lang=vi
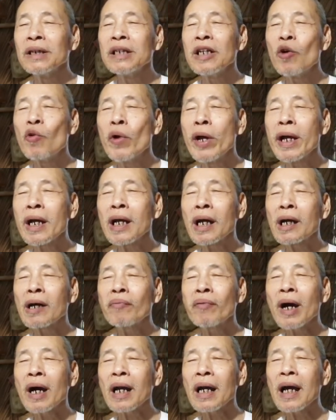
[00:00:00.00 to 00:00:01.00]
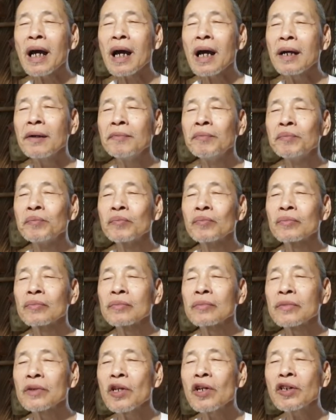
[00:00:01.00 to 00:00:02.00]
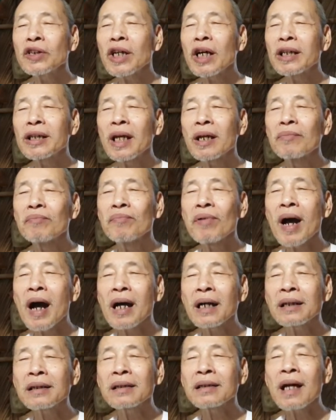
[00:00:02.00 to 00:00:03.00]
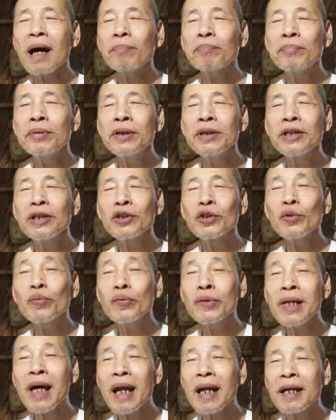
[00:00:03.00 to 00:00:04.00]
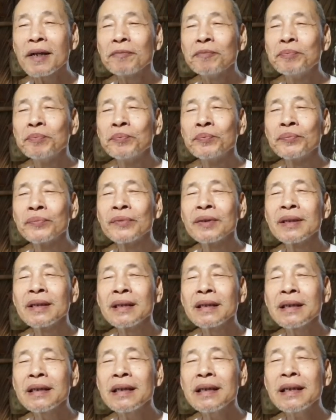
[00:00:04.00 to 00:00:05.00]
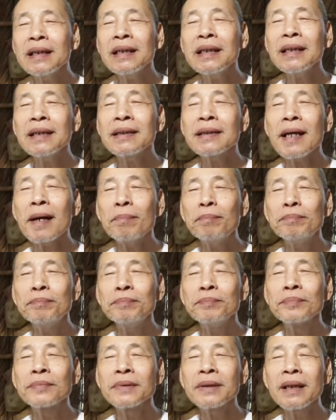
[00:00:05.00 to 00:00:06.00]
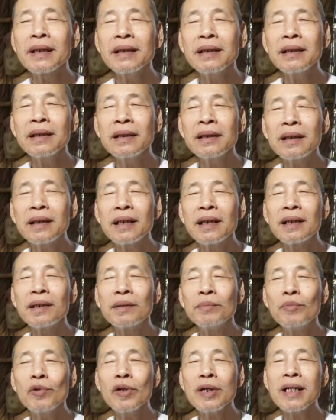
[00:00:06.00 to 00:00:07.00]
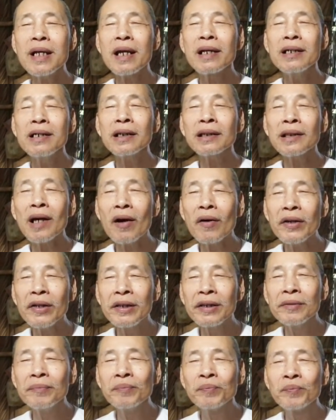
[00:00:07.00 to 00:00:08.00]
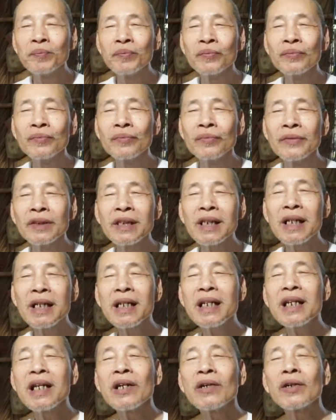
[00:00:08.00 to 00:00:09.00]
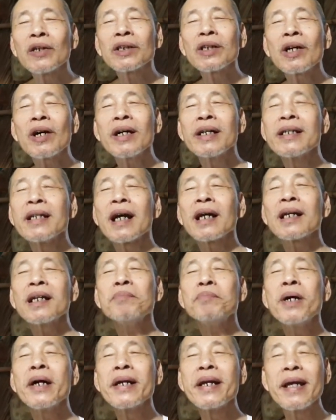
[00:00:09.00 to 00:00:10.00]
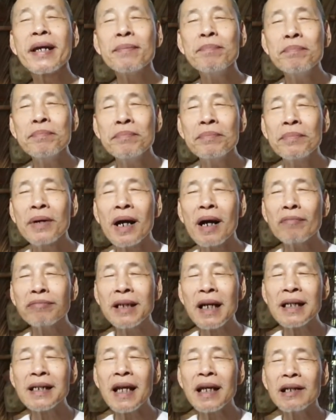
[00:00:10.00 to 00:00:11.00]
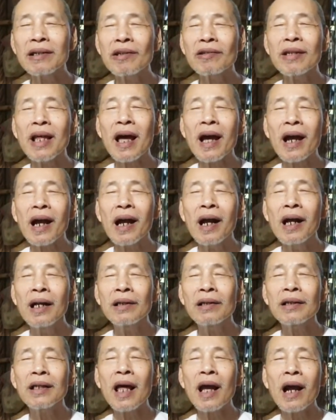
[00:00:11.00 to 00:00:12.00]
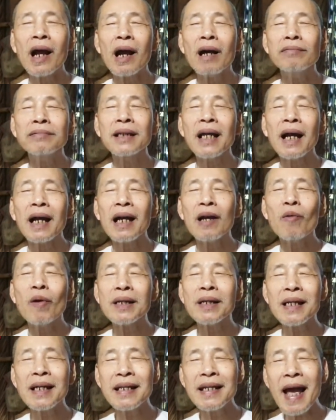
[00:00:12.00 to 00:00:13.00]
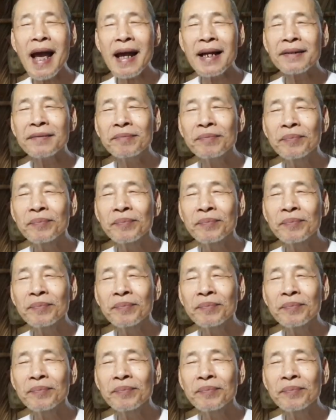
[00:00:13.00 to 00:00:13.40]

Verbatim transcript: giờ nguyện lực của Phật là nói tới thầm Phật thập phương chúng sanh chí tâm tin ưa muốn về nước tôi xưng danh hiệu của tôi nhận lấy mười niệm mà không giảng sanh thề tôi thề không nhận lấy quả chánh giác